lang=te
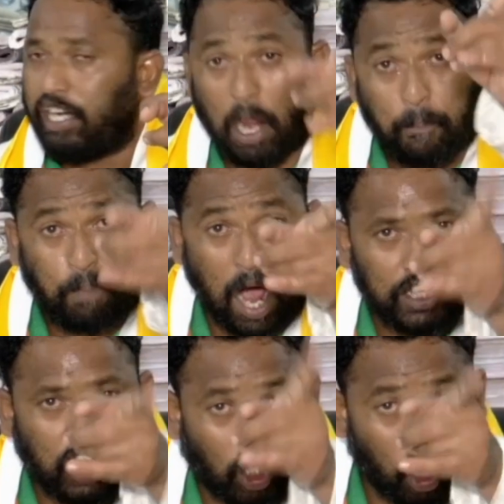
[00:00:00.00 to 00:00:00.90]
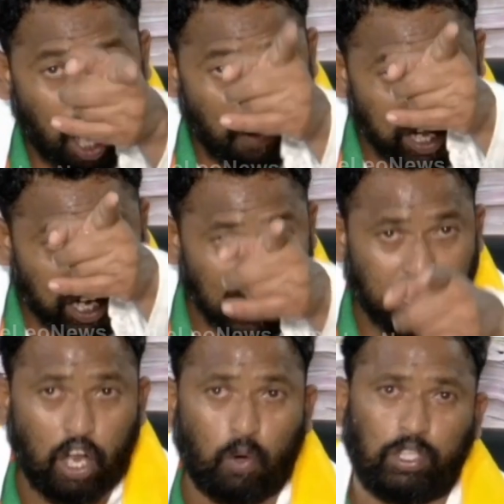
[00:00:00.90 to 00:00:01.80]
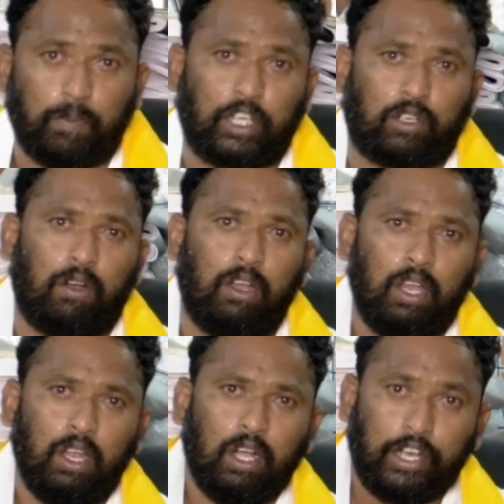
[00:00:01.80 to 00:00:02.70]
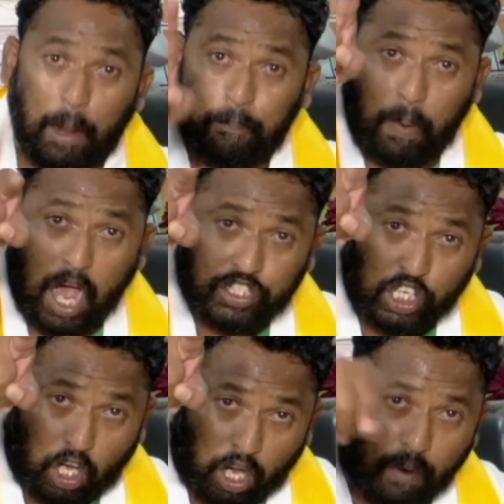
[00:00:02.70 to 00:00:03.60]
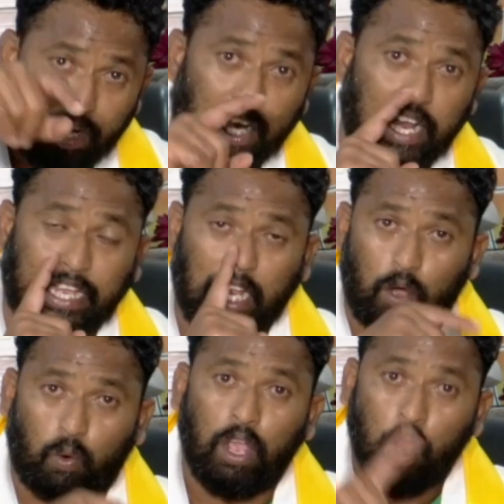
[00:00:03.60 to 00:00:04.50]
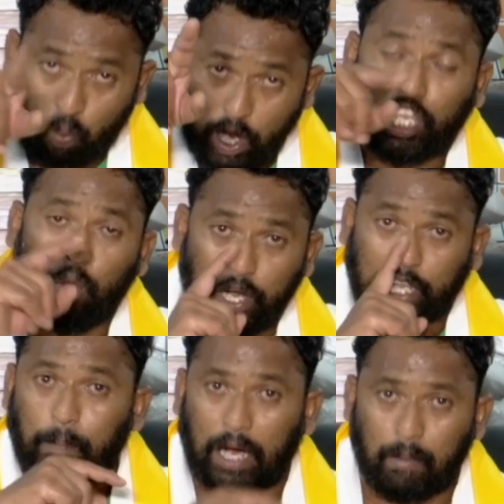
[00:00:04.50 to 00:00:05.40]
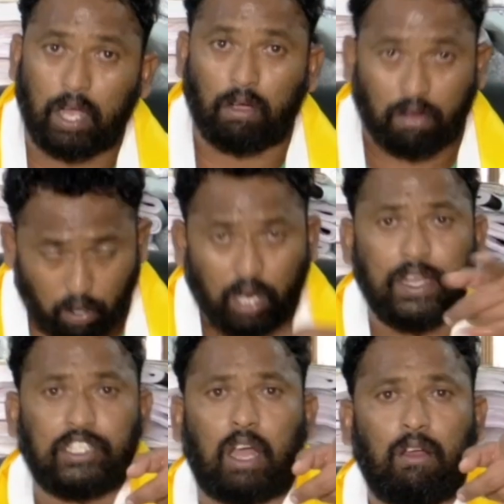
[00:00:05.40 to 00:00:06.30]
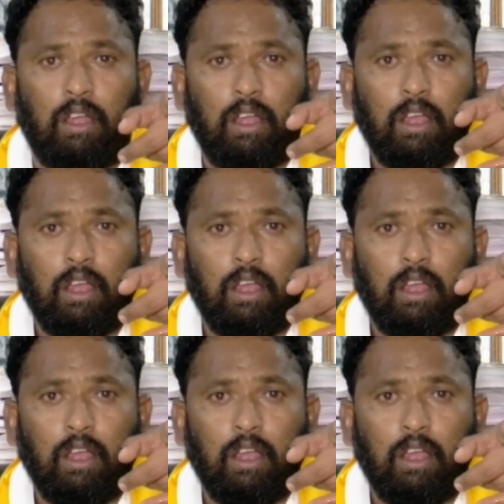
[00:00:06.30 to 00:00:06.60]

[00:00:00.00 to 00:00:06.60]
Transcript: డిపాజిట్లు రావు నీకు నగిరిలో గుర్తుపెట్టుకో డిపాజిట్లు రావు నీకు దగ్గరలో ఉలికి ఉలికి పడమాకు గౌరవించావు